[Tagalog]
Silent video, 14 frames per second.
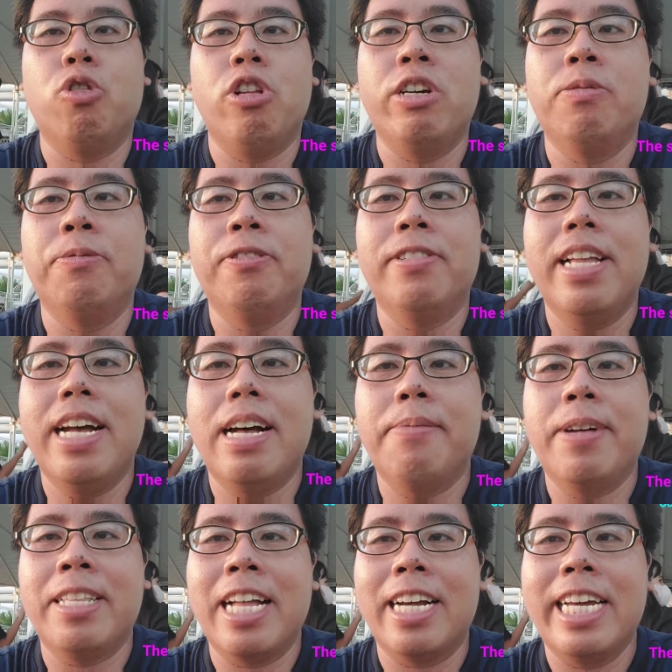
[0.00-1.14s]
Tutulin ko muna
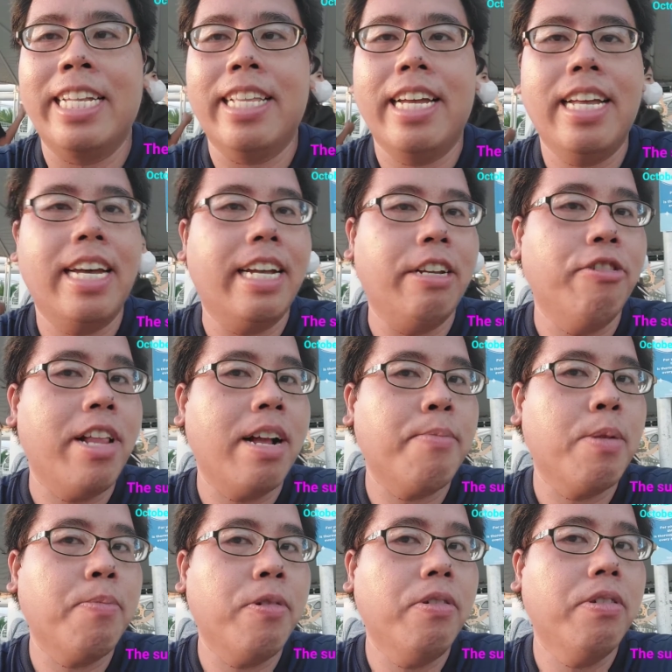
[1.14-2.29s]
habang naghihintay. Yun
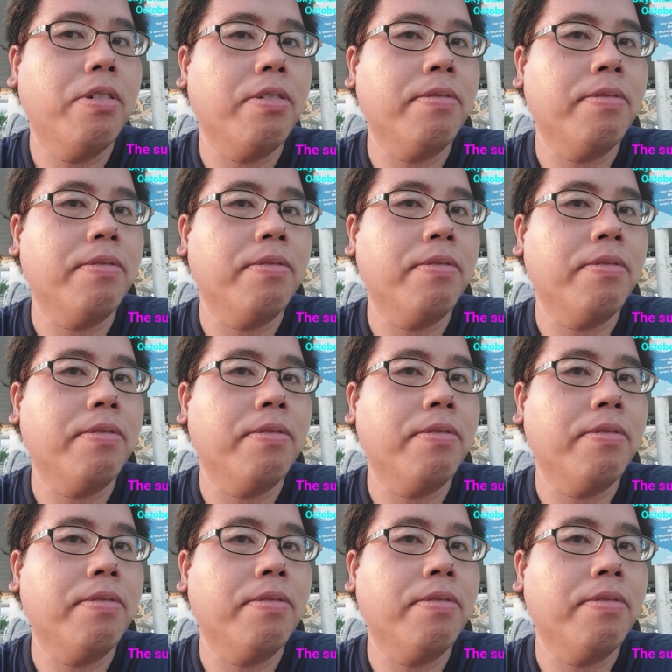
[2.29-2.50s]
lamang po.